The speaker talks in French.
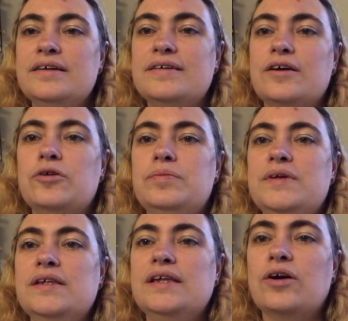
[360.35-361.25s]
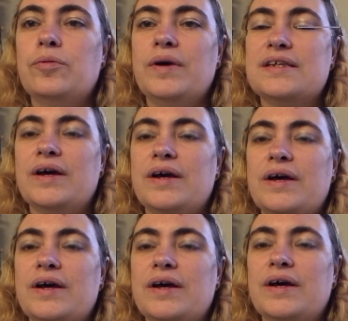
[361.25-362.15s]
sa copine est
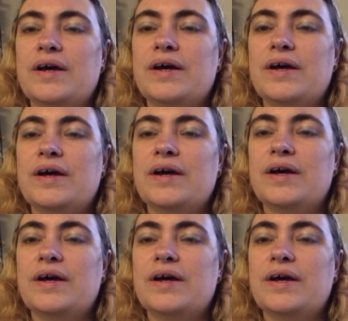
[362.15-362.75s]
repartie. Et